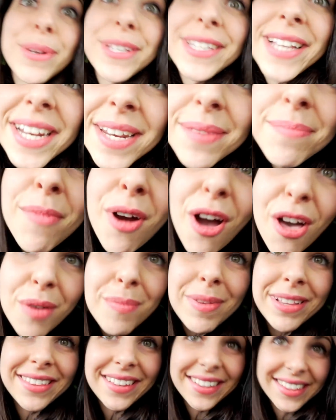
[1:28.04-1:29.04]
pues de ni
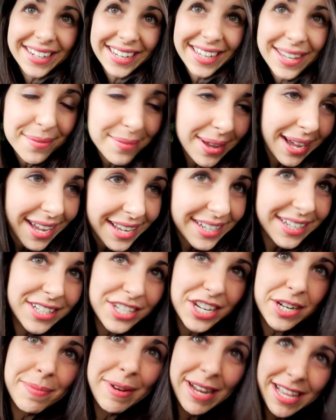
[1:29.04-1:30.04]
modo me tendré que bajar y
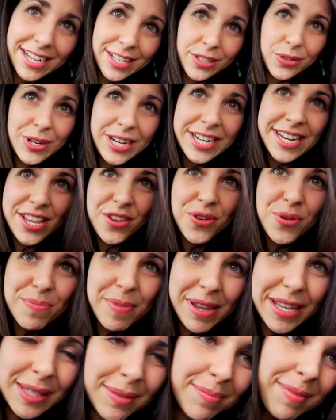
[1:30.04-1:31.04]
echarme la gasolina yo
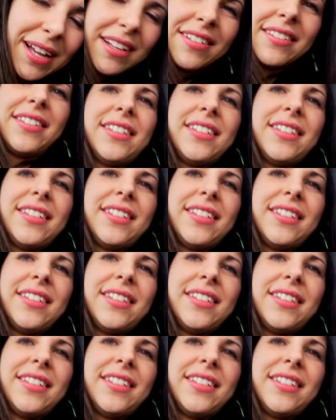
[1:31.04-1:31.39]
misma.